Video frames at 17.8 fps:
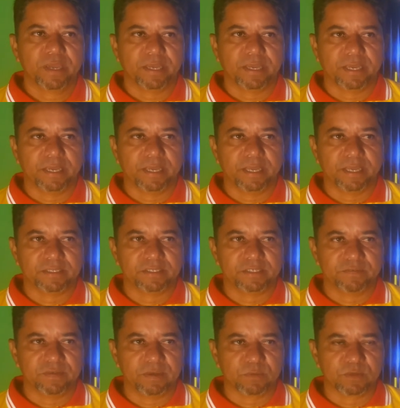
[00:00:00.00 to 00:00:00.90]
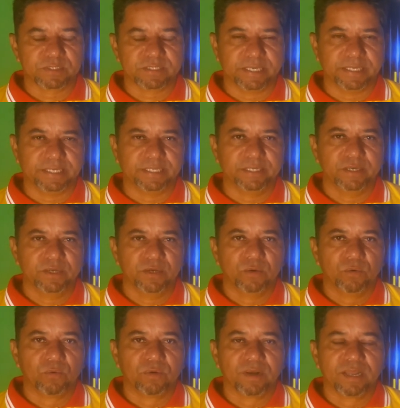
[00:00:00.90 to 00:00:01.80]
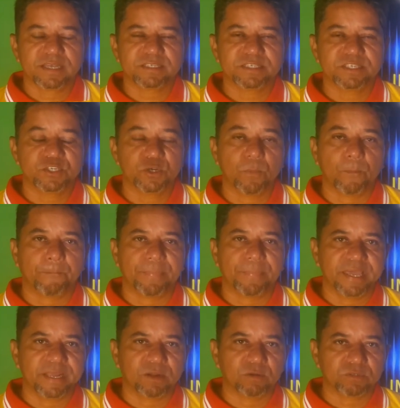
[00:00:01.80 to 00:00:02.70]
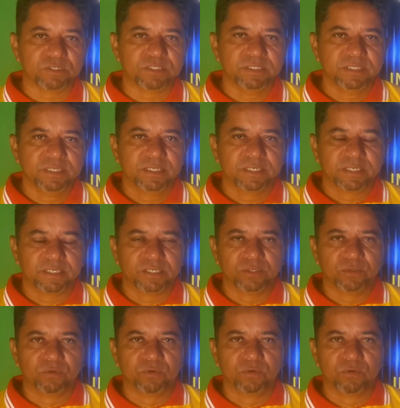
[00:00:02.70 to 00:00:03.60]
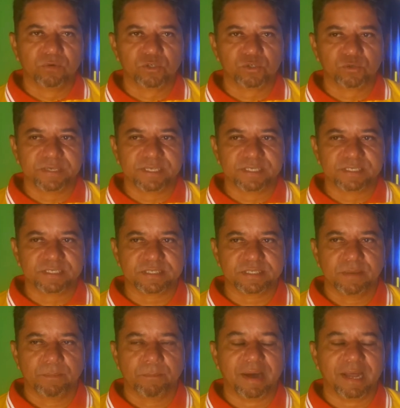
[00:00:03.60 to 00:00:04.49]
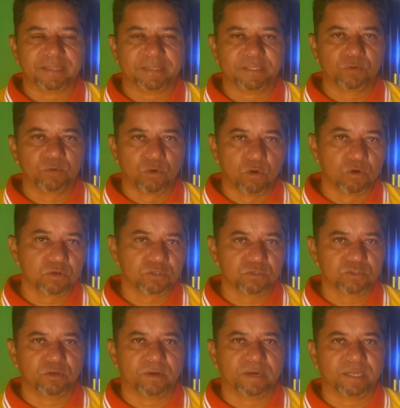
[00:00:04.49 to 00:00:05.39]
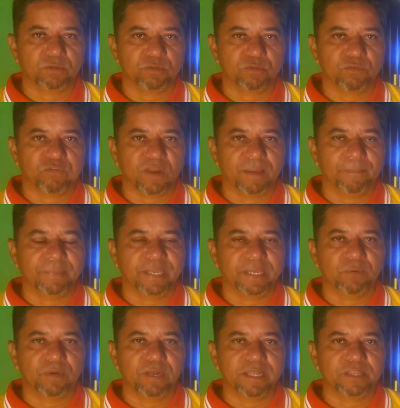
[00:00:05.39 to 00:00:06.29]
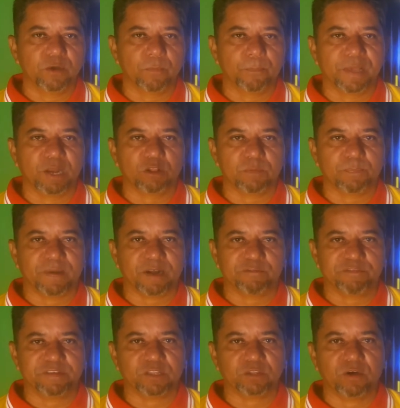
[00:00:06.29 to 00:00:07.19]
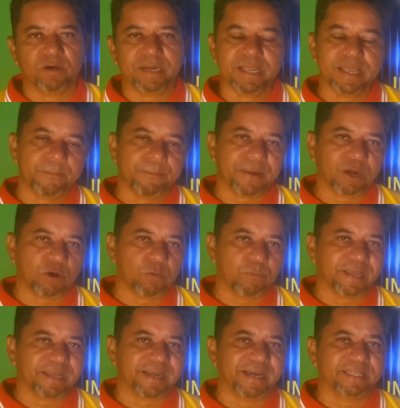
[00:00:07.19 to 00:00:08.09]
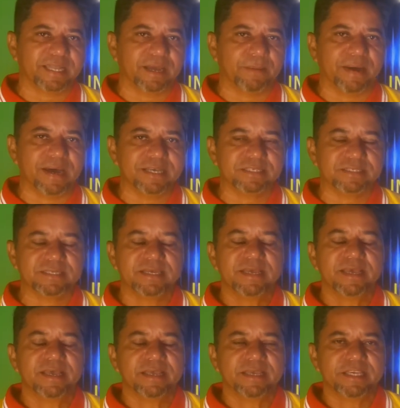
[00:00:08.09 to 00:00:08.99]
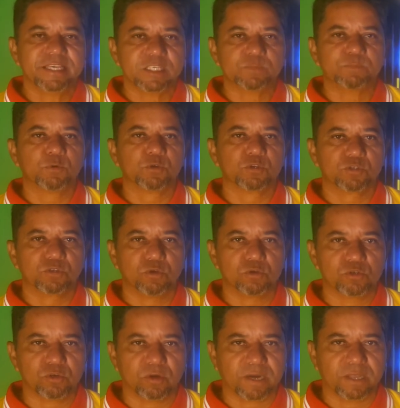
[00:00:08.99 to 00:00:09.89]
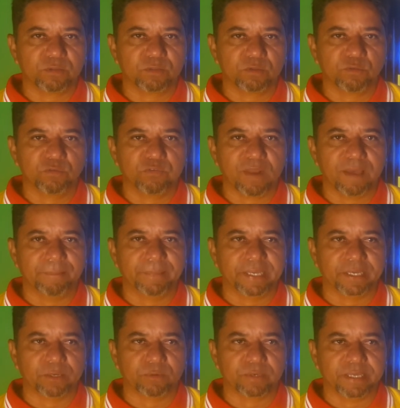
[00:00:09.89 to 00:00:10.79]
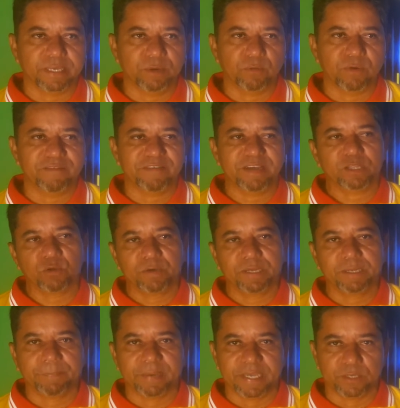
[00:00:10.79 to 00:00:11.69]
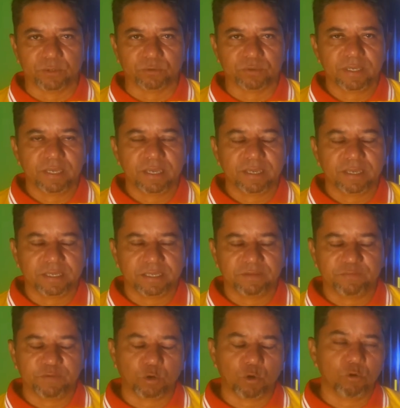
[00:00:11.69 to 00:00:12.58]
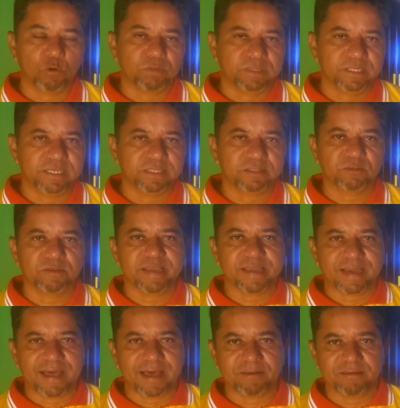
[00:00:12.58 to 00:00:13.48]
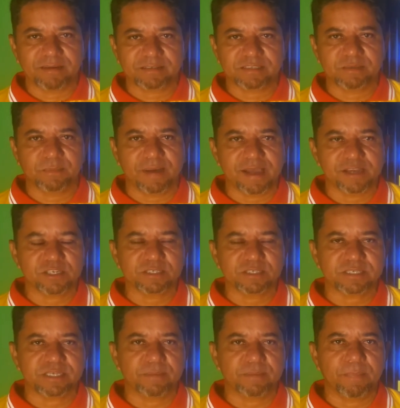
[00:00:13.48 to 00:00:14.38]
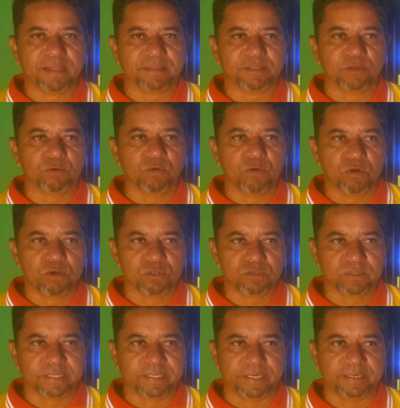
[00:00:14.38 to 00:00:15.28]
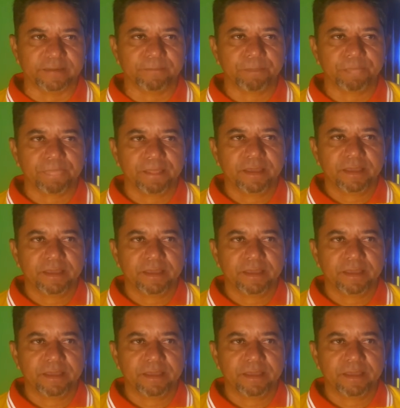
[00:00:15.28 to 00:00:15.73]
É, tivemos aí o lance de um pênalti que o juiz bateu no rosto do jogador do Flamengo, ele deu pênalti para o Vitória e para complicar ainda mais, expulsou o jogador do Flamengo, né, o Everton Ribeiro. E ficou nítido e claro nas imagens que bateu no rosto dele.